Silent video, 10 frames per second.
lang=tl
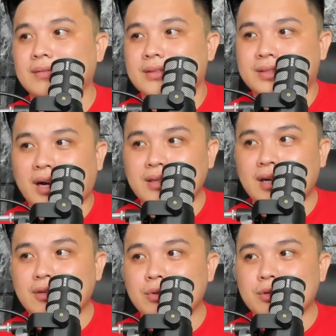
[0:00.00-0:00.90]
Sa kanyang
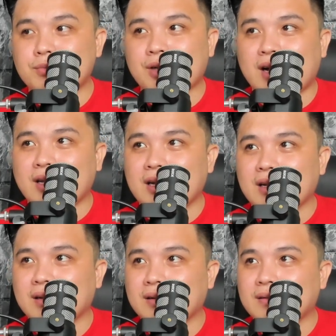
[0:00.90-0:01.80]
YouTube channel.
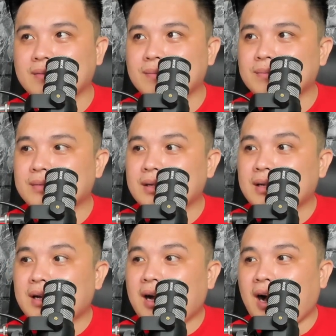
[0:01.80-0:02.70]

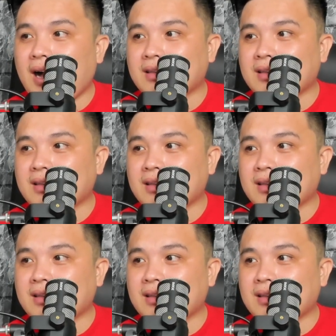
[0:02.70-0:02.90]
At